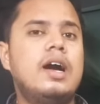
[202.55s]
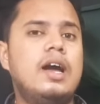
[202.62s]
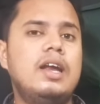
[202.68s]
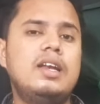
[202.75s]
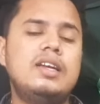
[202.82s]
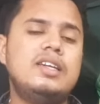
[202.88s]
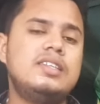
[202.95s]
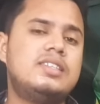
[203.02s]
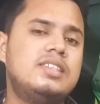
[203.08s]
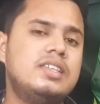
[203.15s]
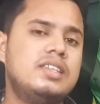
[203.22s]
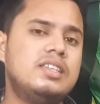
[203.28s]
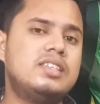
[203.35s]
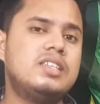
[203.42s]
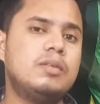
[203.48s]
आयरलैंड
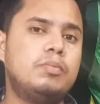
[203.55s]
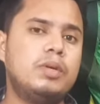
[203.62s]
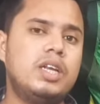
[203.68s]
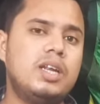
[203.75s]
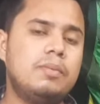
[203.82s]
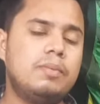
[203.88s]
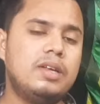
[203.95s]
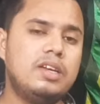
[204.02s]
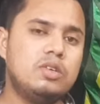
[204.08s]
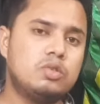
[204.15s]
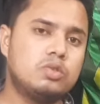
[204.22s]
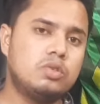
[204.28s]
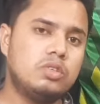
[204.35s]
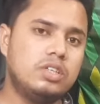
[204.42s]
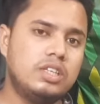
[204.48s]
सीरीज से पहले पहले
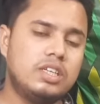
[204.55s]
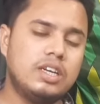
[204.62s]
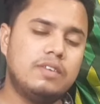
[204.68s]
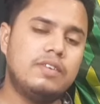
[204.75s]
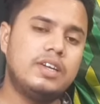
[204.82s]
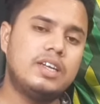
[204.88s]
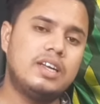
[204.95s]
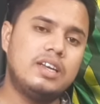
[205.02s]
उसको रिकवर